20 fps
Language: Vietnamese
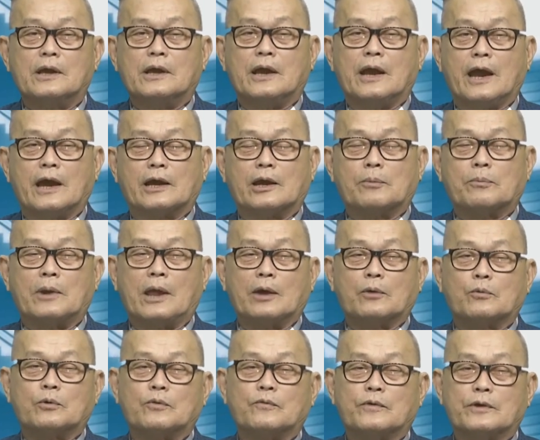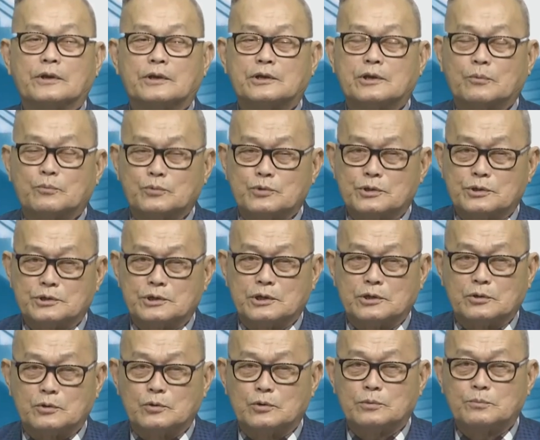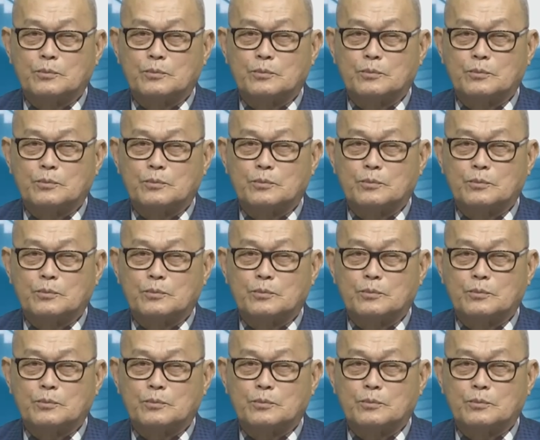hẹn gặp lại quý vị trong chương trình Good